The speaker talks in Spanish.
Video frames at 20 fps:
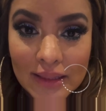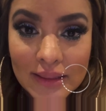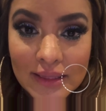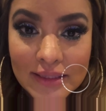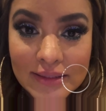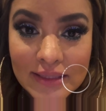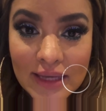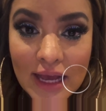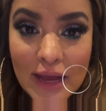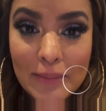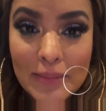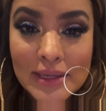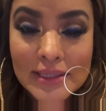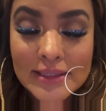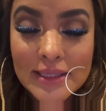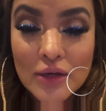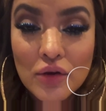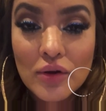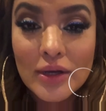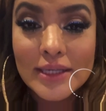Dice,
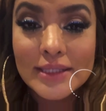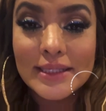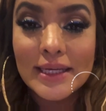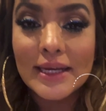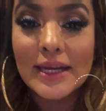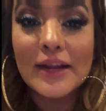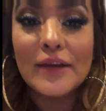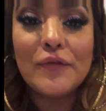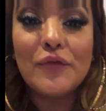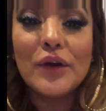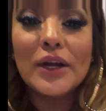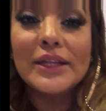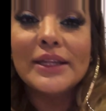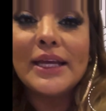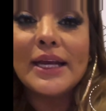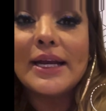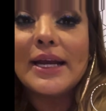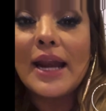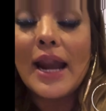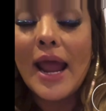jamás dijo que se cree
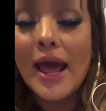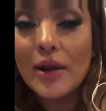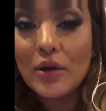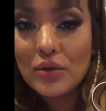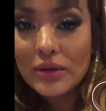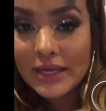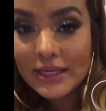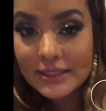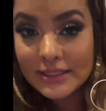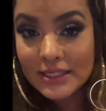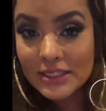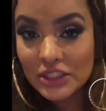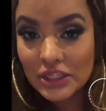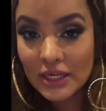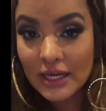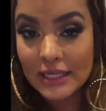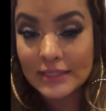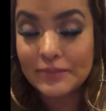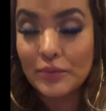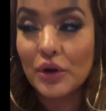fuerte. Claro que sí,
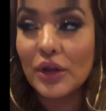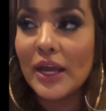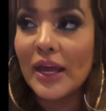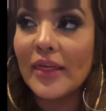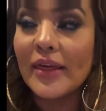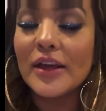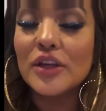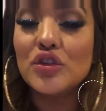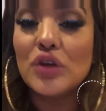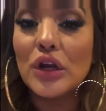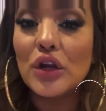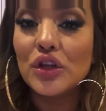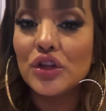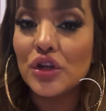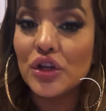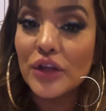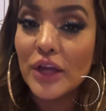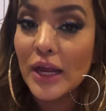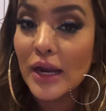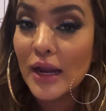chicas, porque de hecho el
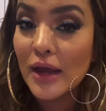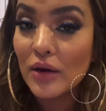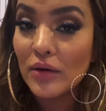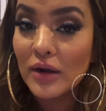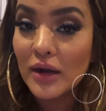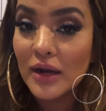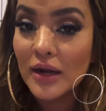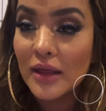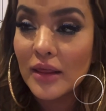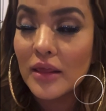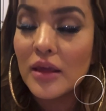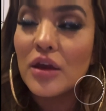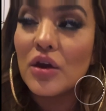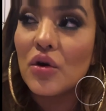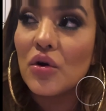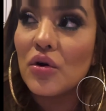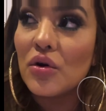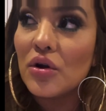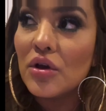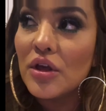otro día Laura le
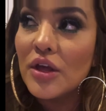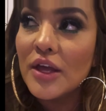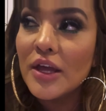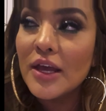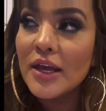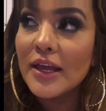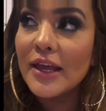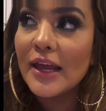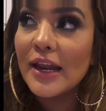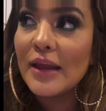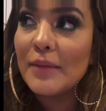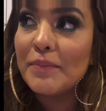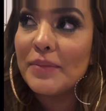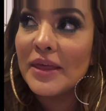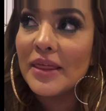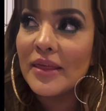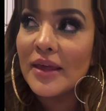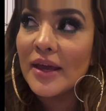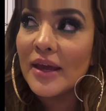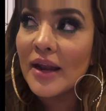dijo que le
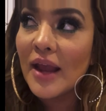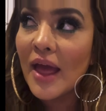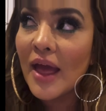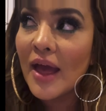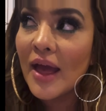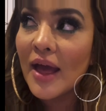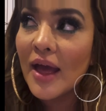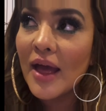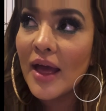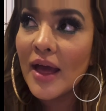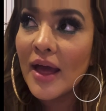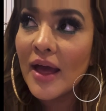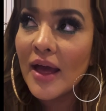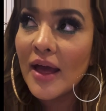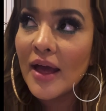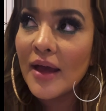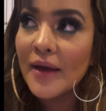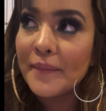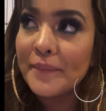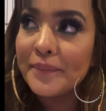pidiera
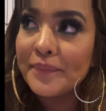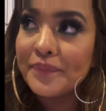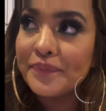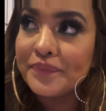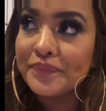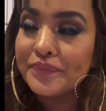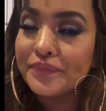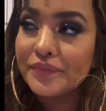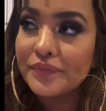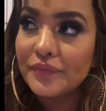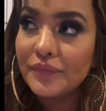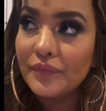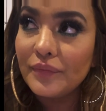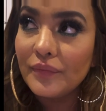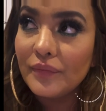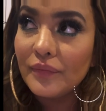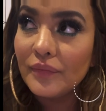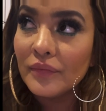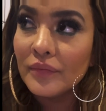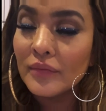a
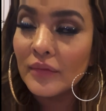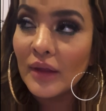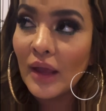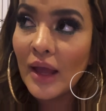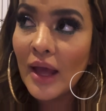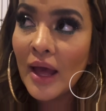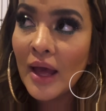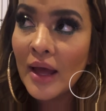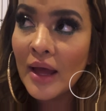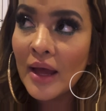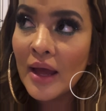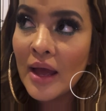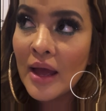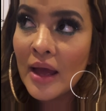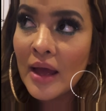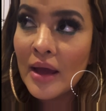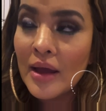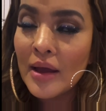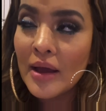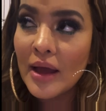
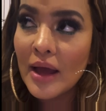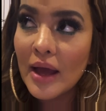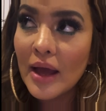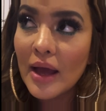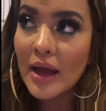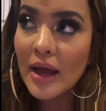a,